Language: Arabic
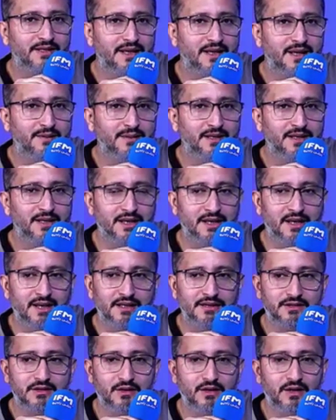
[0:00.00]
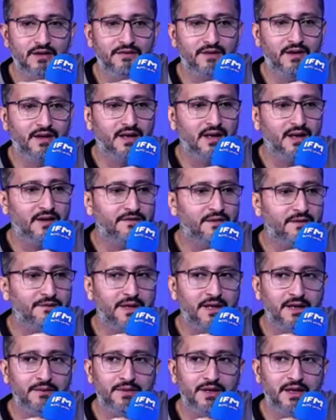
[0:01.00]
لك جاي يعمل ديكلاراسيون كيف
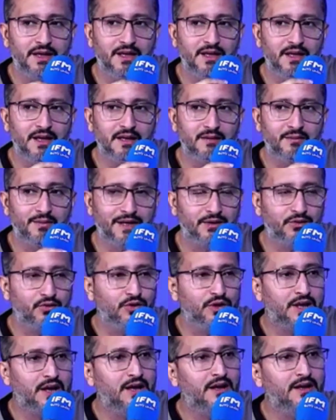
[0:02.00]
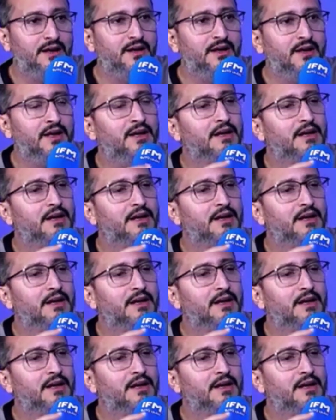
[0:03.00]
هكا فما الامكانيات برشا ثقه